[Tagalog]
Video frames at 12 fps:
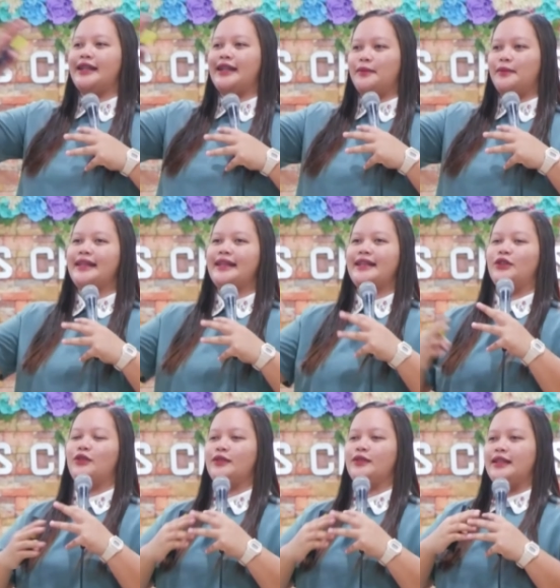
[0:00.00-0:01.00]
naman niya,
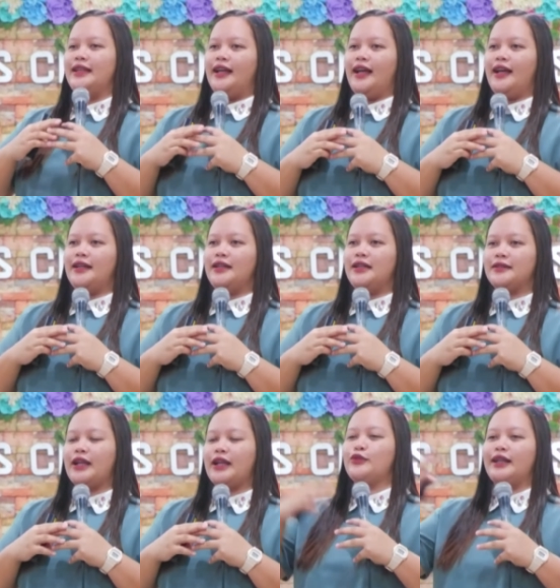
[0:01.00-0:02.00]
no? Uh,
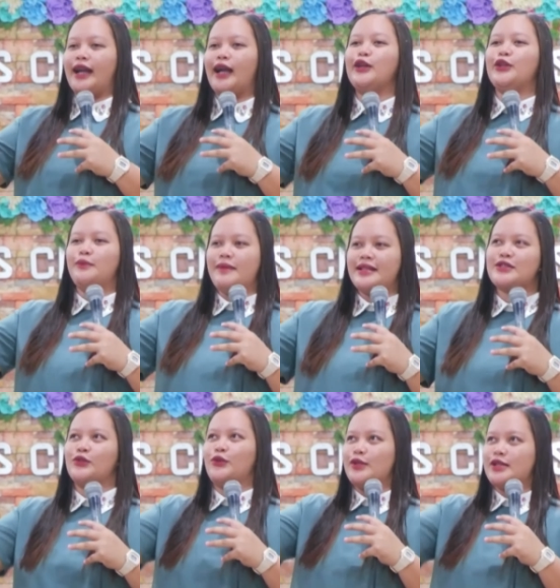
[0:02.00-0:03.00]
counter arguments
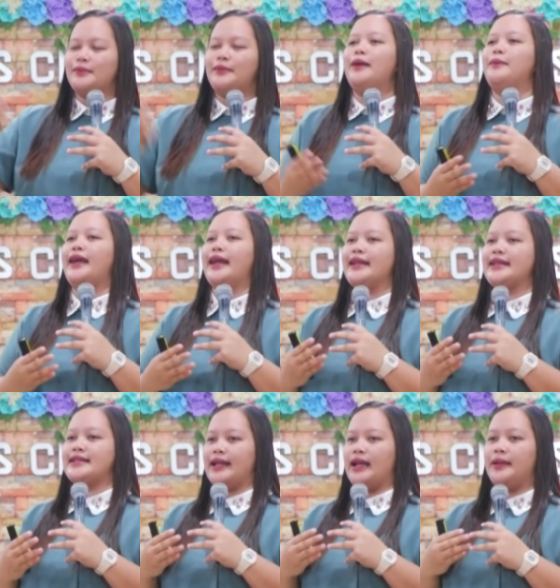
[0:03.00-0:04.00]
tungkol sa mga bagay na
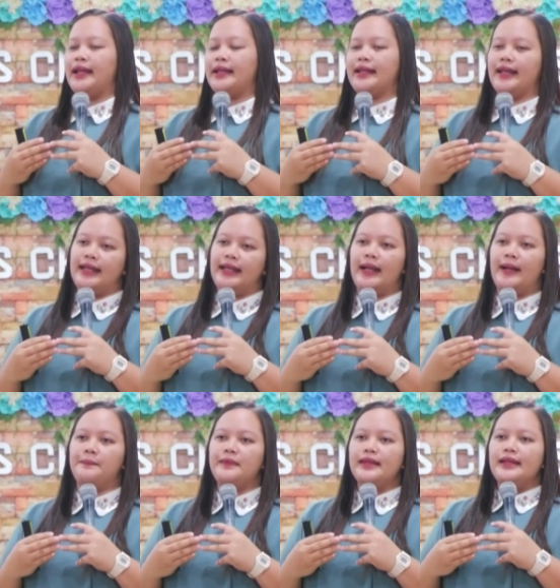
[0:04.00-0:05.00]
sinabi natin kanina.
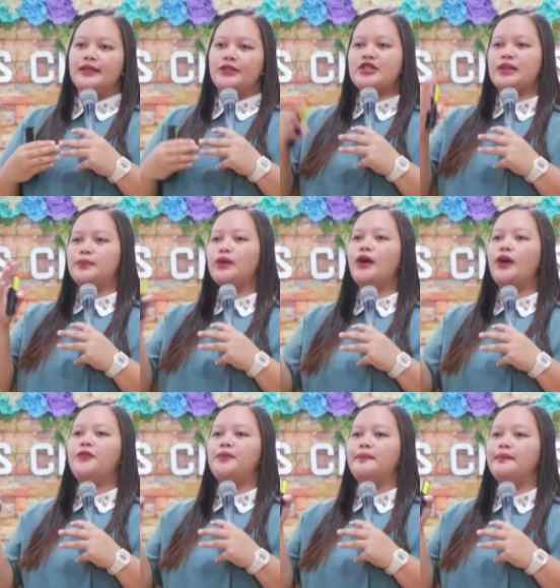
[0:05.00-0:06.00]
So sa book
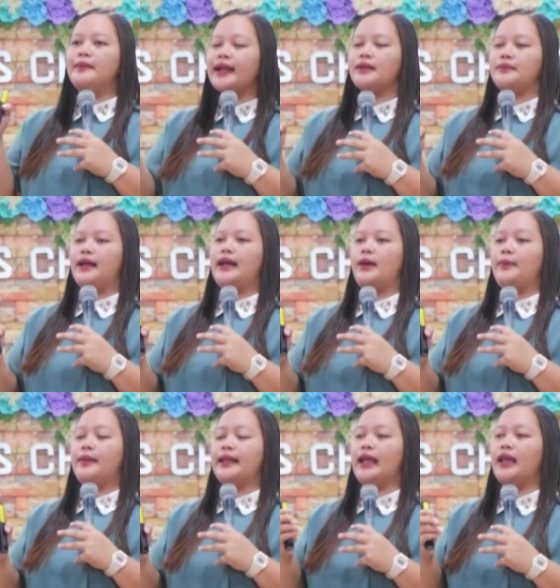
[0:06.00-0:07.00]
of Mark, mga
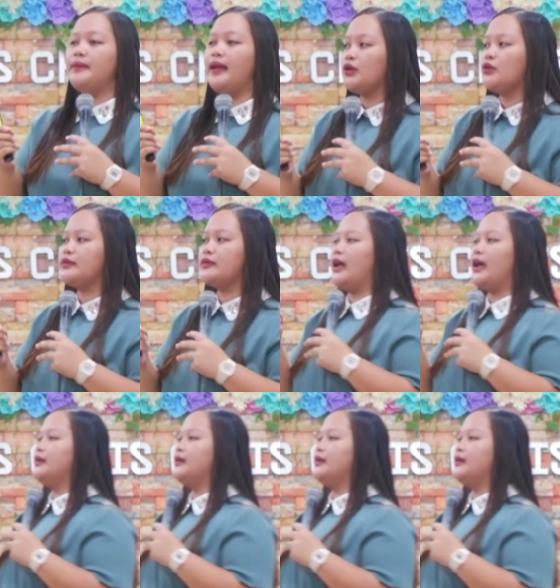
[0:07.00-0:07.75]
kapatid, ay meron tayong